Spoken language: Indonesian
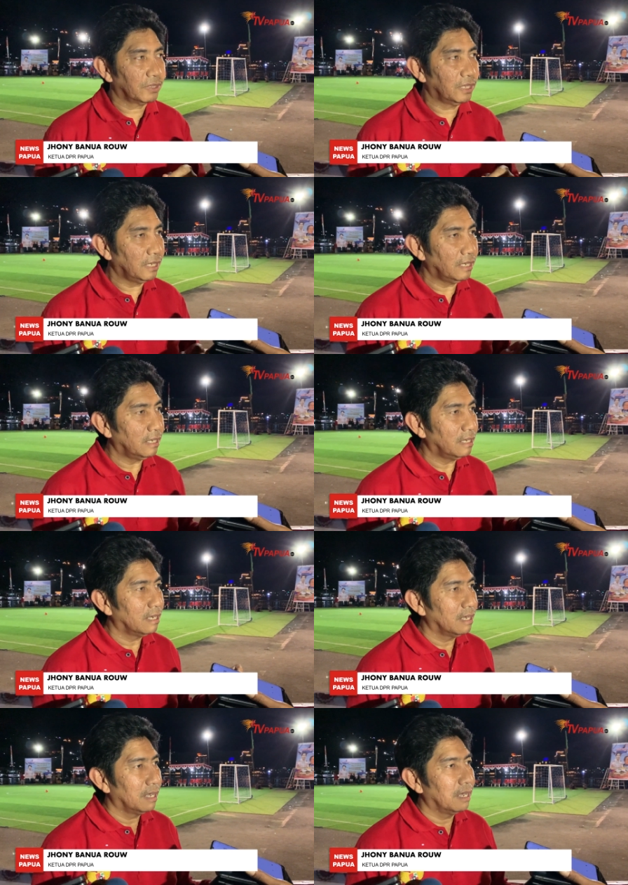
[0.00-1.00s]
di
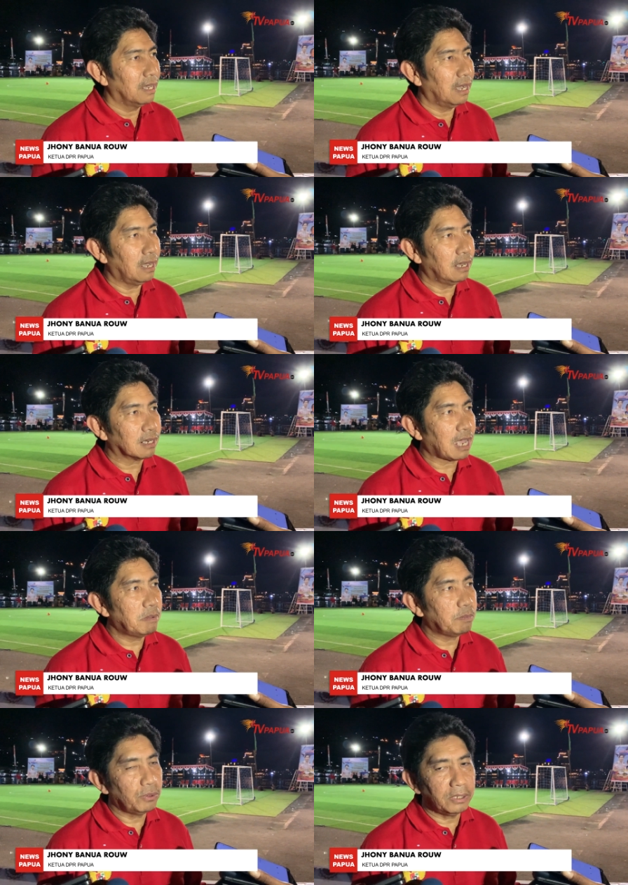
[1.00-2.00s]
Eh,
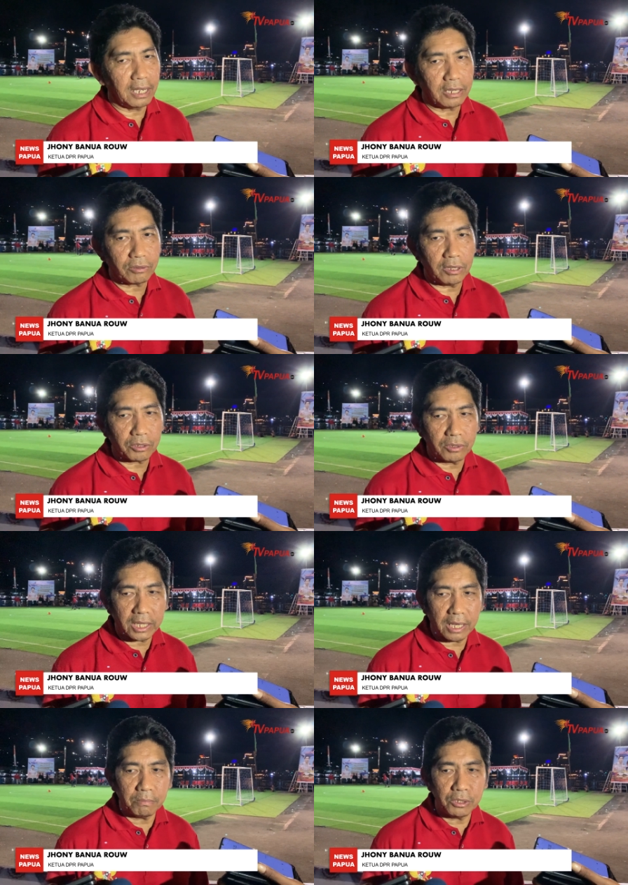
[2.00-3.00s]
kami punya
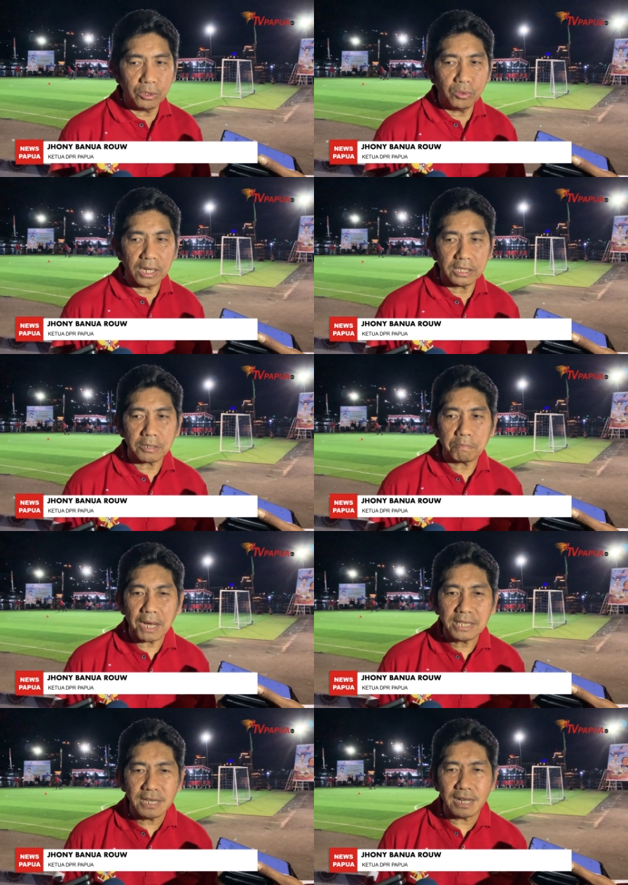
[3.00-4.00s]
saudara-saudara yang menjual
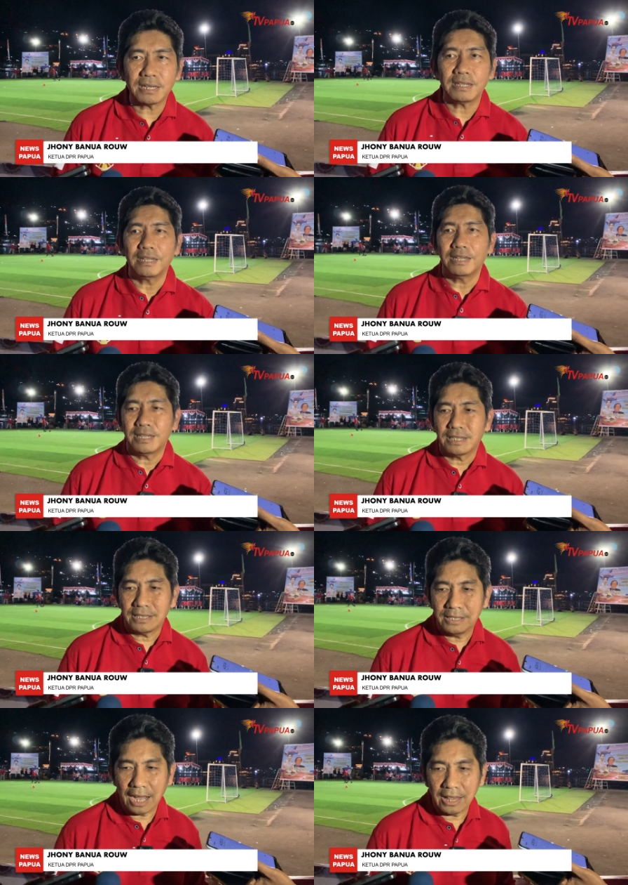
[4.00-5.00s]
sepanjang
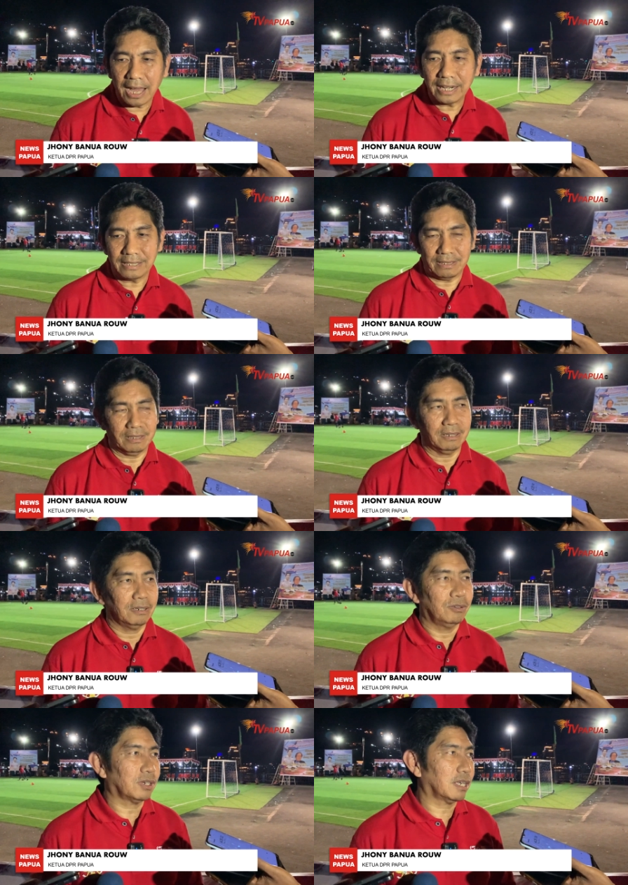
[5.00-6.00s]
jalan
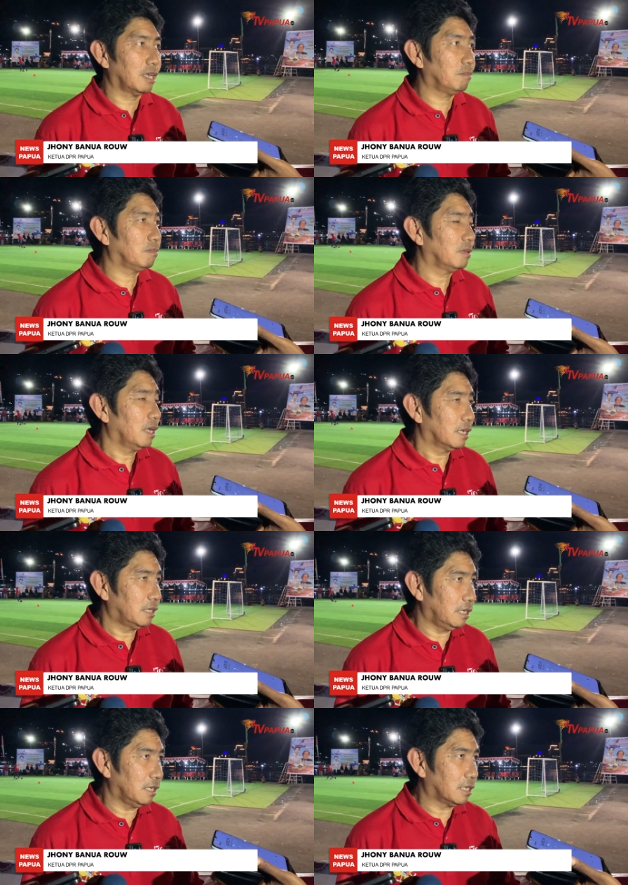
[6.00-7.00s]
KM
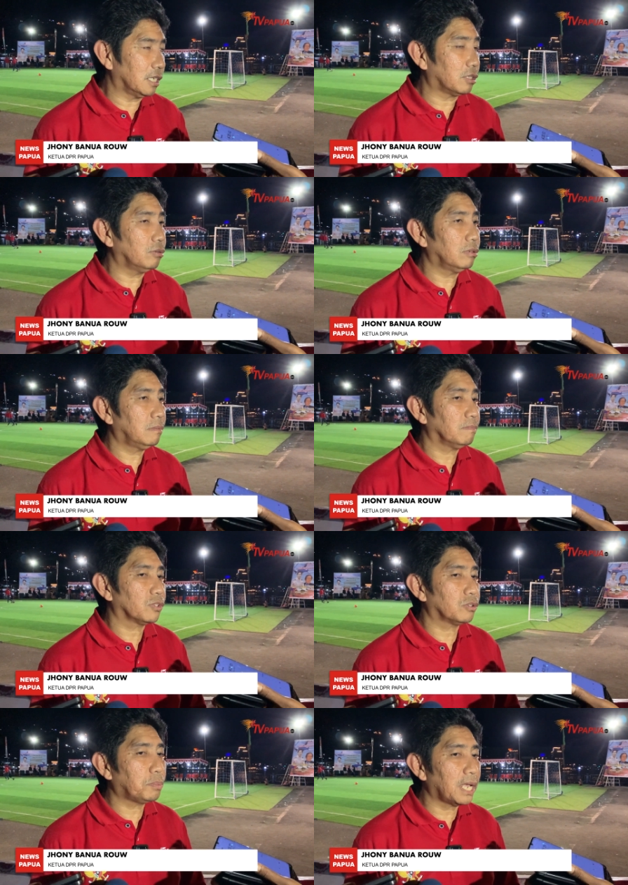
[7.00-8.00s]
di situ
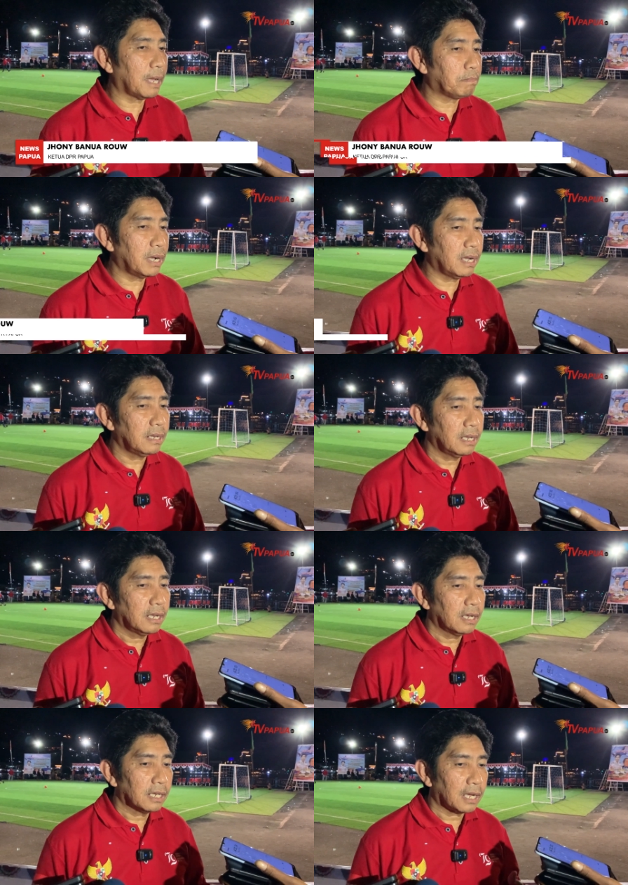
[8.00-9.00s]
supaya apa?
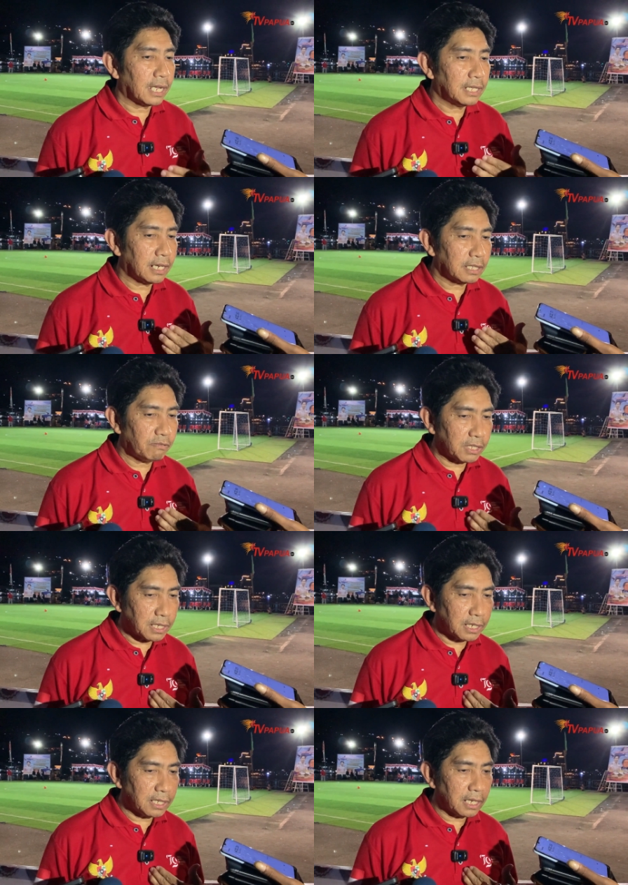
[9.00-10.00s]
Ada
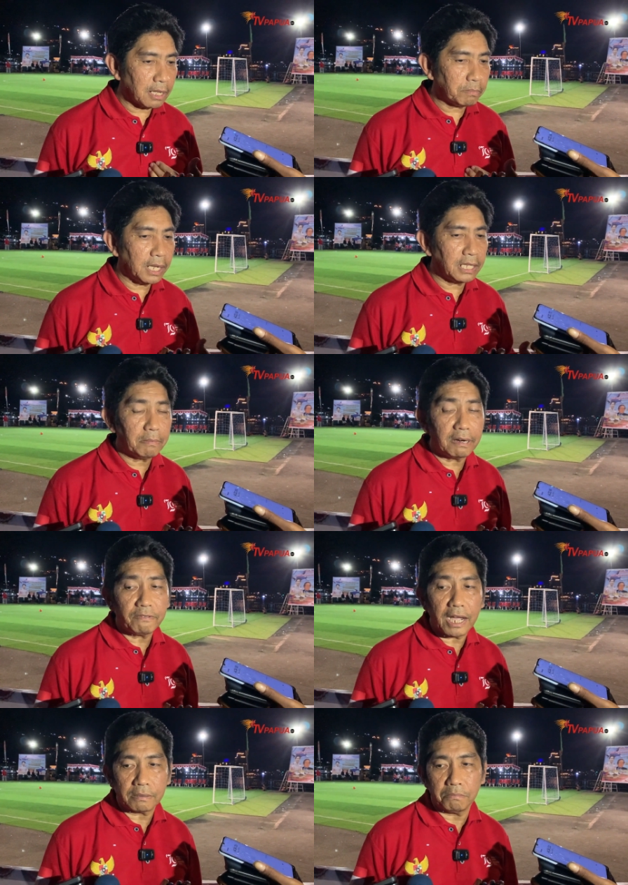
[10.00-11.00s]
aktivitas kita tapi ada
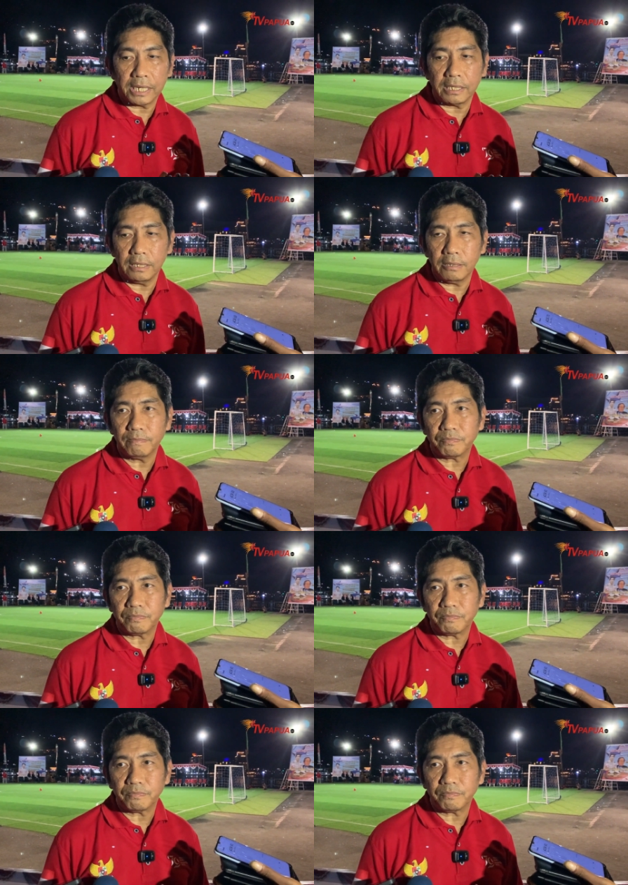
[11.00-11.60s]
manfaat bagi